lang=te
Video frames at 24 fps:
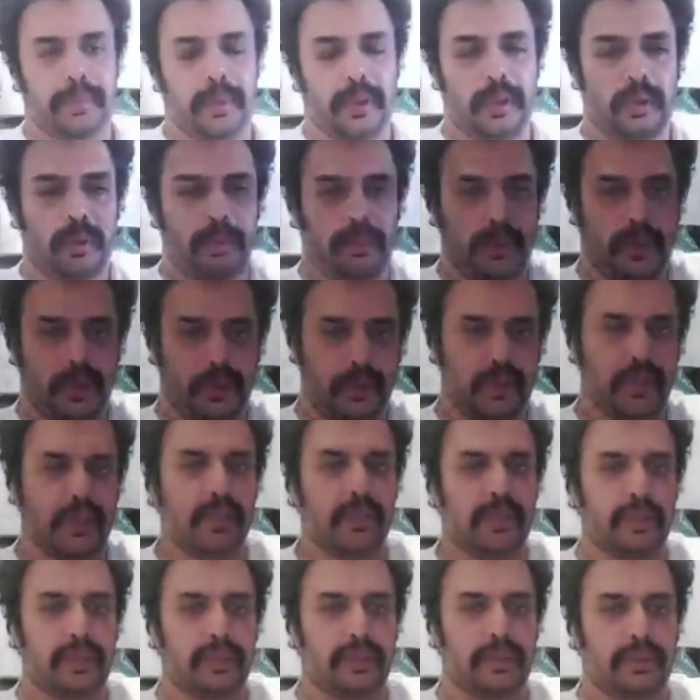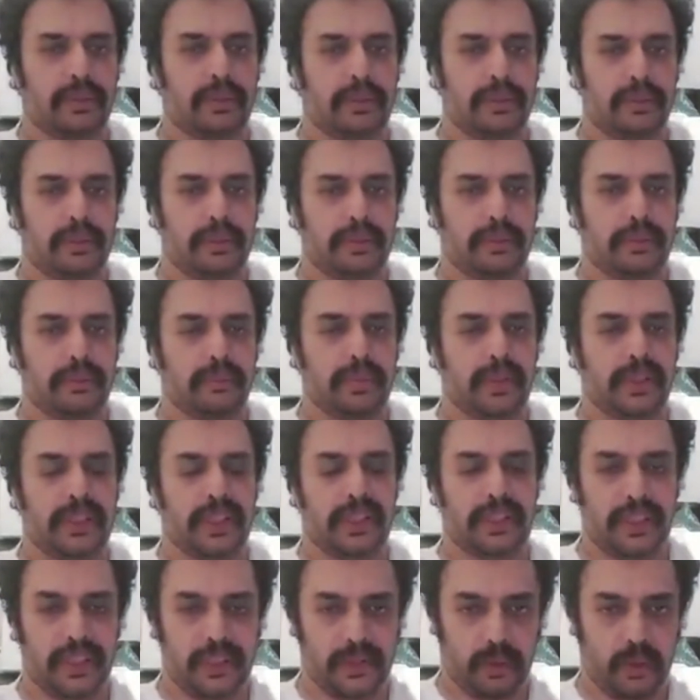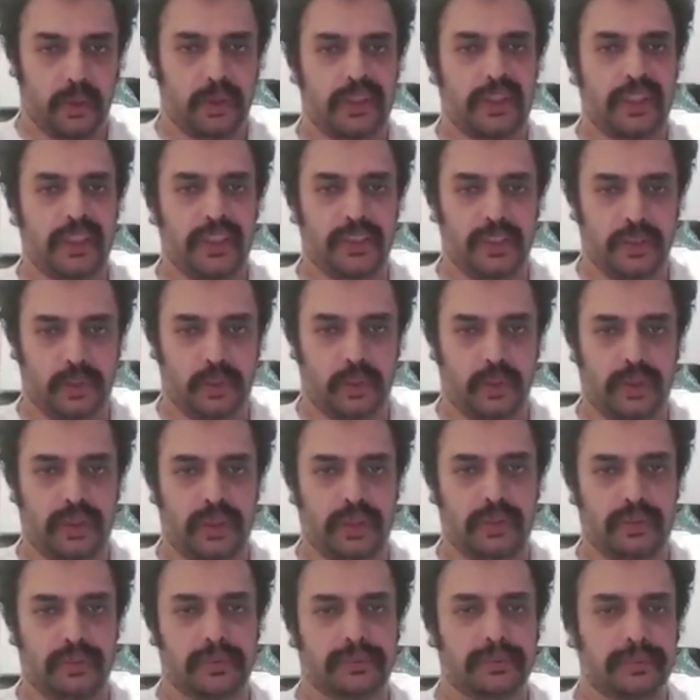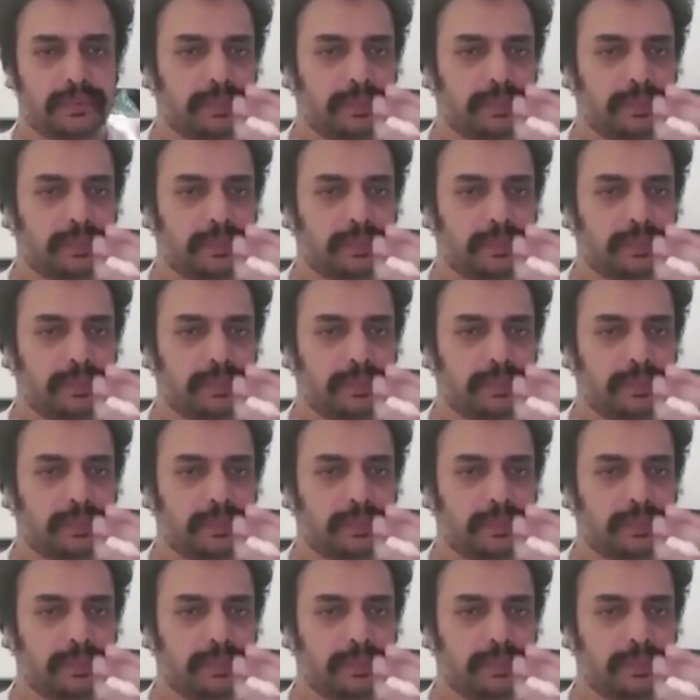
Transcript: పేరు పేరున మీకు అందరికీ ఒకటి తెలియజేసుకుంటున్నాను